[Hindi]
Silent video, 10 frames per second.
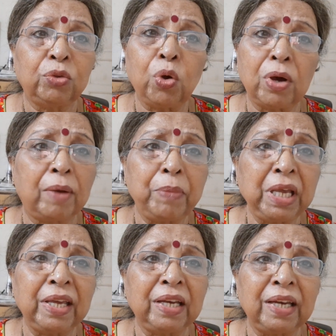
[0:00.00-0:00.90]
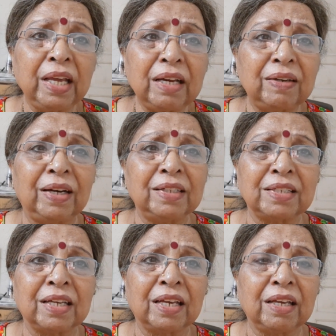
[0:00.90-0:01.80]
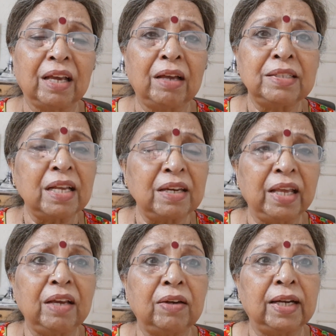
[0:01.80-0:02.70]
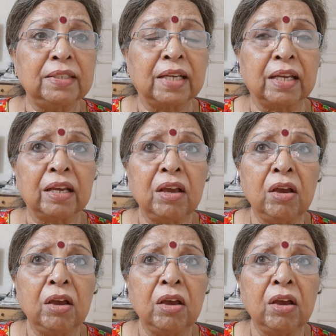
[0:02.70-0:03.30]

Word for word: तो हमें ये नहीं करना चाहिए ऐसा नहीं करना चाहिए